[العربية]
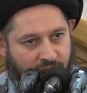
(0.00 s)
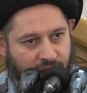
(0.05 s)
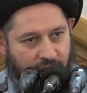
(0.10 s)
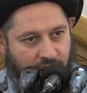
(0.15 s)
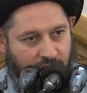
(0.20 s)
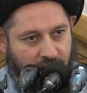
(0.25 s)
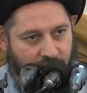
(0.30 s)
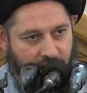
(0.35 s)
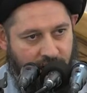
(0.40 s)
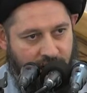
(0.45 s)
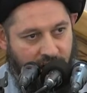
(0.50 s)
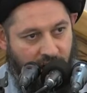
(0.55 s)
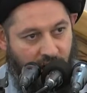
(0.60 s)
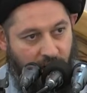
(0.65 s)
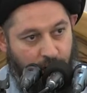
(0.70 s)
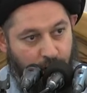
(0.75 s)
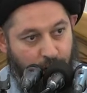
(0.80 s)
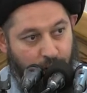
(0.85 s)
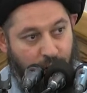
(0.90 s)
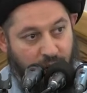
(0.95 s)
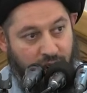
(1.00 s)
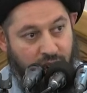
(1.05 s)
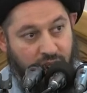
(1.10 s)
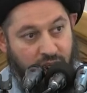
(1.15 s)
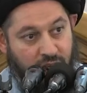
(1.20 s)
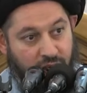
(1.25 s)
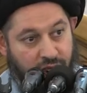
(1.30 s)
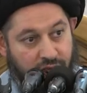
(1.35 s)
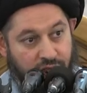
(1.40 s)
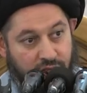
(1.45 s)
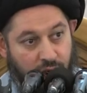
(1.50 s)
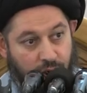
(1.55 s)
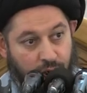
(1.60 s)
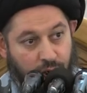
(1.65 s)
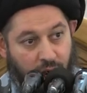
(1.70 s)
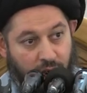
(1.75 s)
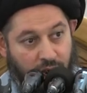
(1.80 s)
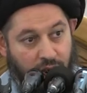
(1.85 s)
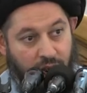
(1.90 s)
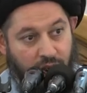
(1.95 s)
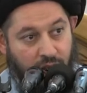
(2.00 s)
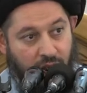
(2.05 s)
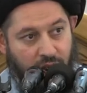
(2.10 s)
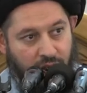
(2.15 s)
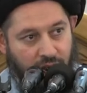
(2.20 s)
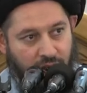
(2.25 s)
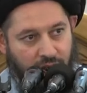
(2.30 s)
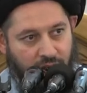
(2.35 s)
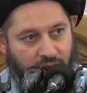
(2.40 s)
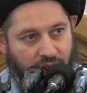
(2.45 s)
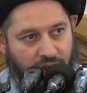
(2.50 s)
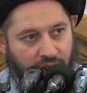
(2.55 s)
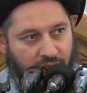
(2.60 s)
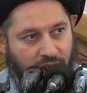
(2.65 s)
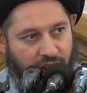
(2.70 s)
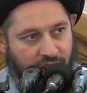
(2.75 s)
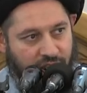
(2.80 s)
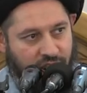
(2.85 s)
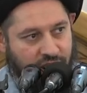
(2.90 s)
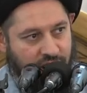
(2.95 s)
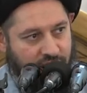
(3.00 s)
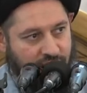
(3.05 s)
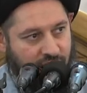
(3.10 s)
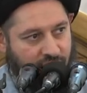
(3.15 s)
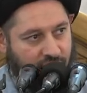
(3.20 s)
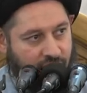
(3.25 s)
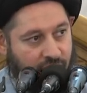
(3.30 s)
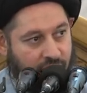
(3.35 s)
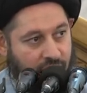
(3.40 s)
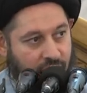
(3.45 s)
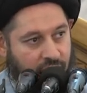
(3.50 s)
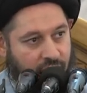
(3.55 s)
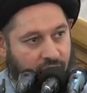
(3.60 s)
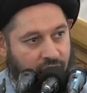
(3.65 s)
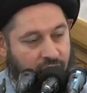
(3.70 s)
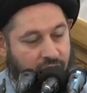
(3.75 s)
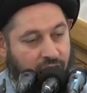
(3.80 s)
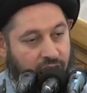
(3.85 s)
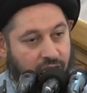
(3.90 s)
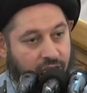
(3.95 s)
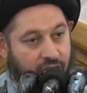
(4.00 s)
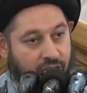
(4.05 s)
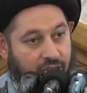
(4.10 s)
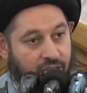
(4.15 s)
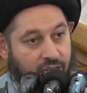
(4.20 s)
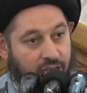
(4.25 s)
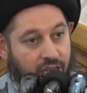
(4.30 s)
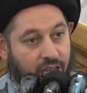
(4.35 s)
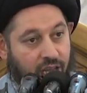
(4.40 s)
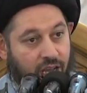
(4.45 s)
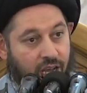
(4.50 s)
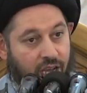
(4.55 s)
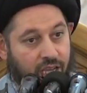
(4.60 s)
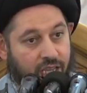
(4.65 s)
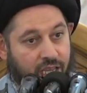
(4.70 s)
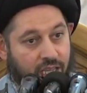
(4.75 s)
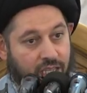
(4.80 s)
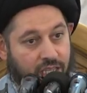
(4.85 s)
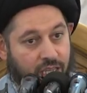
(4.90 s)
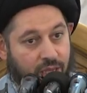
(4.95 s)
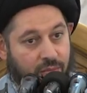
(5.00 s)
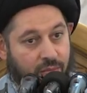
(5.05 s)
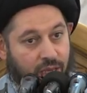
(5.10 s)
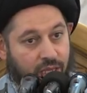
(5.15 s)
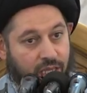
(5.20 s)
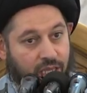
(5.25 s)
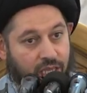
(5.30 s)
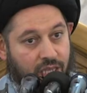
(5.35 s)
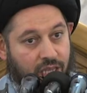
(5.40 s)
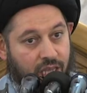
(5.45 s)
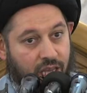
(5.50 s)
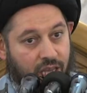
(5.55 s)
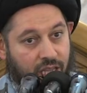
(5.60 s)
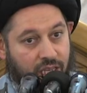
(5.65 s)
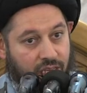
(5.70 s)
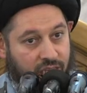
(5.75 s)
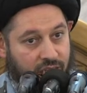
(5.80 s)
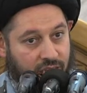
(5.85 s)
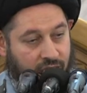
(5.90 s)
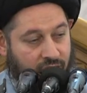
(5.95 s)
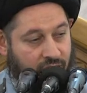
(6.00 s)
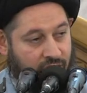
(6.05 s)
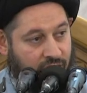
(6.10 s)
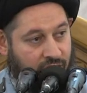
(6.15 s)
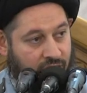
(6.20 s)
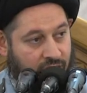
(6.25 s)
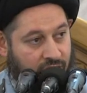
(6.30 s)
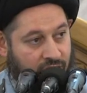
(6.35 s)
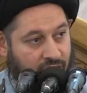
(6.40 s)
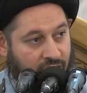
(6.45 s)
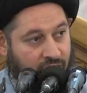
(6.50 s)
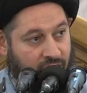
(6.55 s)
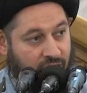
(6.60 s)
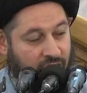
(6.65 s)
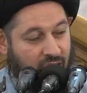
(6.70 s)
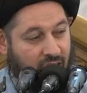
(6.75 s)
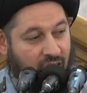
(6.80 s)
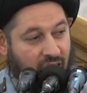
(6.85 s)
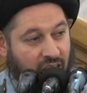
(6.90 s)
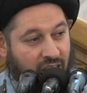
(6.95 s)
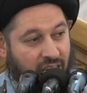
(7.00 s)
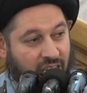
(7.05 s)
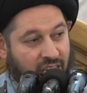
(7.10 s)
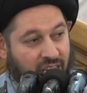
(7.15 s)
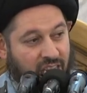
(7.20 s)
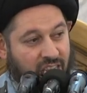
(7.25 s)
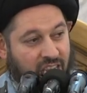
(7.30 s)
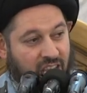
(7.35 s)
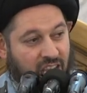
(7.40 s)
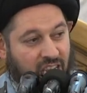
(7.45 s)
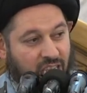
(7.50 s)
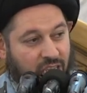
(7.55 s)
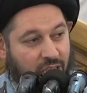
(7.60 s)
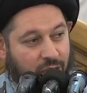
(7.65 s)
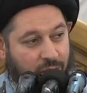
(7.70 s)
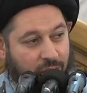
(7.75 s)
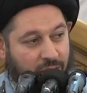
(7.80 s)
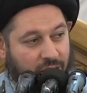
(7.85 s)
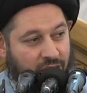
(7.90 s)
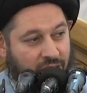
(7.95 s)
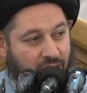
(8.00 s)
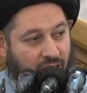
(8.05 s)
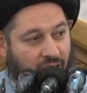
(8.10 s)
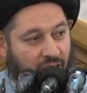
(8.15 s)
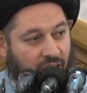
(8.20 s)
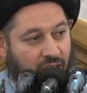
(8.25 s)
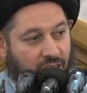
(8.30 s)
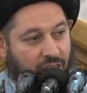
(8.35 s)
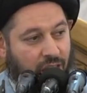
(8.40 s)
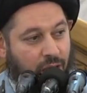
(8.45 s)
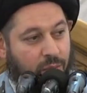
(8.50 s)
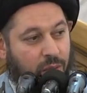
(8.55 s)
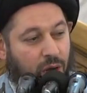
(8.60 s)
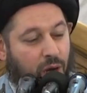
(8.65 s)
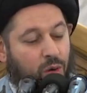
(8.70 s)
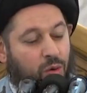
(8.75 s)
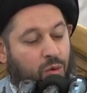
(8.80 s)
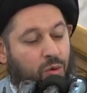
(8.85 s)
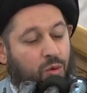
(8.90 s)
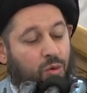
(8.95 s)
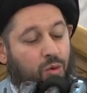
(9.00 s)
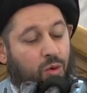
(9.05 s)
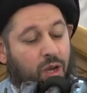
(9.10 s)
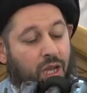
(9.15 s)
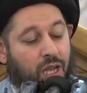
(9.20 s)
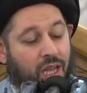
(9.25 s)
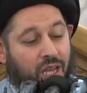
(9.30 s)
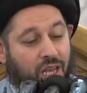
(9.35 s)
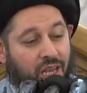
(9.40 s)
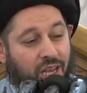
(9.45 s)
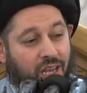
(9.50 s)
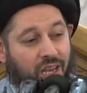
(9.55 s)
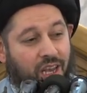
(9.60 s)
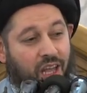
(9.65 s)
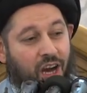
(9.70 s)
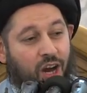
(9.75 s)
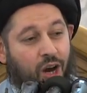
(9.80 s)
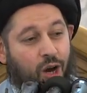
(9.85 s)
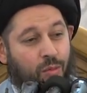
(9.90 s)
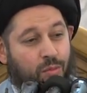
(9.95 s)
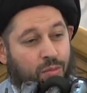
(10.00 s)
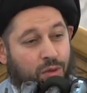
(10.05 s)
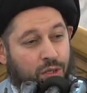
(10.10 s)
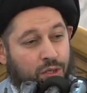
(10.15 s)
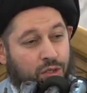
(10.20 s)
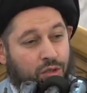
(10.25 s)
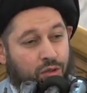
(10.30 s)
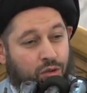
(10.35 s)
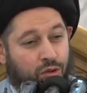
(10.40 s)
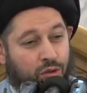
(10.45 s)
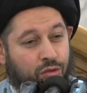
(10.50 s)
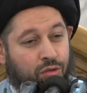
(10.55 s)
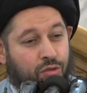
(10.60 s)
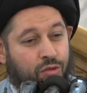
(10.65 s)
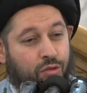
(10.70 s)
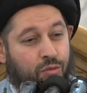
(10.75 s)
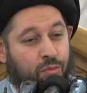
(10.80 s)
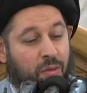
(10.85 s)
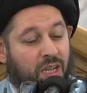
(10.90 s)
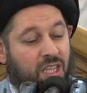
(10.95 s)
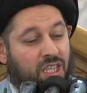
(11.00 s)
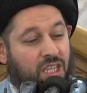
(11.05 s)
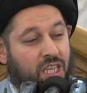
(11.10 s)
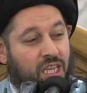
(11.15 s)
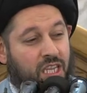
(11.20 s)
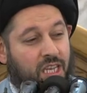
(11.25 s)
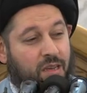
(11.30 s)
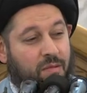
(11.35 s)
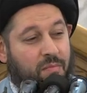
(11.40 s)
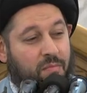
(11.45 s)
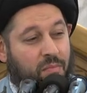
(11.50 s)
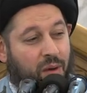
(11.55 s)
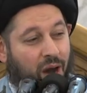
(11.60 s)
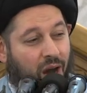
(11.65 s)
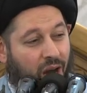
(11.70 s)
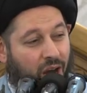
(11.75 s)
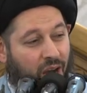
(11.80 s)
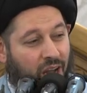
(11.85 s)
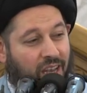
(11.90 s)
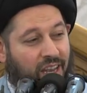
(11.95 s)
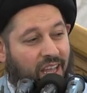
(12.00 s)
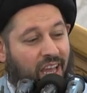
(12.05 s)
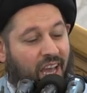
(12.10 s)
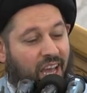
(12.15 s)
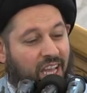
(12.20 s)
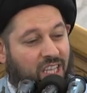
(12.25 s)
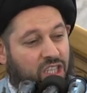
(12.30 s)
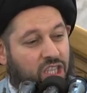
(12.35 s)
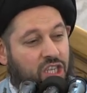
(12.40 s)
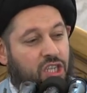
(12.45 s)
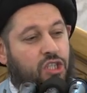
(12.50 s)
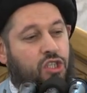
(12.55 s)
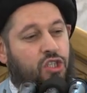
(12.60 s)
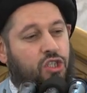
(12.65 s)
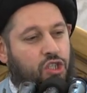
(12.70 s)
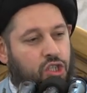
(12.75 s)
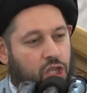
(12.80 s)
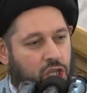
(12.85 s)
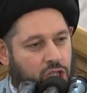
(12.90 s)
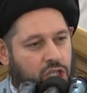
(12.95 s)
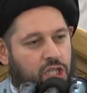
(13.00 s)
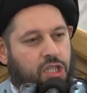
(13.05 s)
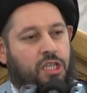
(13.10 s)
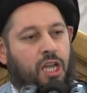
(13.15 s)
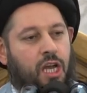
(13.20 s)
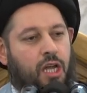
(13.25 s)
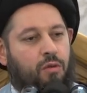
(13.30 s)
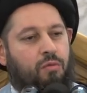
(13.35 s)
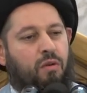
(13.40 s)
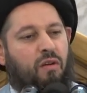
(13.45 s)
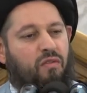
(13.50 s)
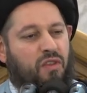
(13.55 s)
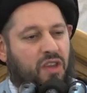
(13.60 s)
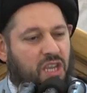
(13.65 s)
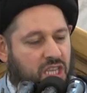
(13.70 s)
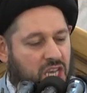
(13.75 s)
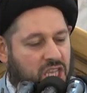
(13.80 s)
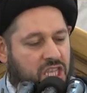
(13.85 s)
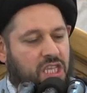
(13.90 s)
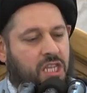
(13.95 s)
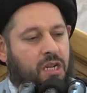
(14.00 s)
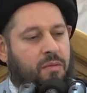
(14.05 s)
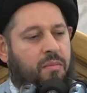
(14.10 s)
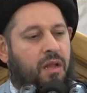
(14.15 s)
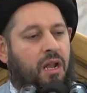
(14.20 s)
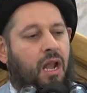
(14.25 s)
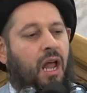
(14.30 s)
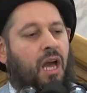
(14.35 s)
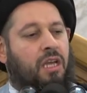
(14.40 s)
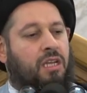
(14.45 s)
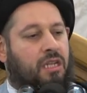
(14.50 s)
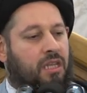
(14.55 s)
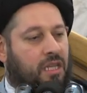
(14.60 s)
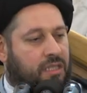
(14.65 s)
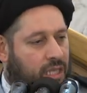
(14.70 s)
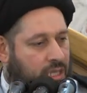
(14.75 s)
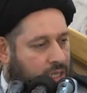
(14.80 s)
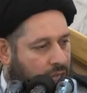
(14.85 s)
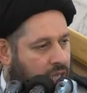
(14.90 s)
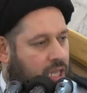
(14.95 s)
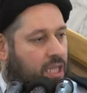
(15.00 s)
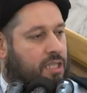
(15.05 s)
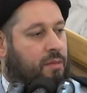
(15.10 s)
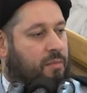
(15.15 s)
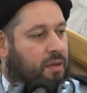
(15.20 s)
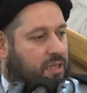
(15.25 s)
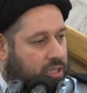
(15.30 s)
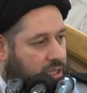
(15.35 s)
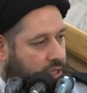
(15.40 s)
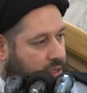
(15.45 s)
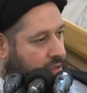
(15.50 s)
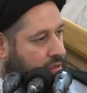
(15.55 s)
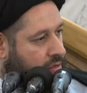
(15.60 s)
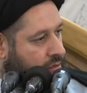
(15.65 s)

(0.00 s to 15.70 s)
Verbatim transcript: الذي عود نفسه على الأخلاق الخشنة لا يتمكن أن يكبت غضبه إلا بصعوبة بالغة جدا وفي كثير من الأحيان أصلا لا يتمكن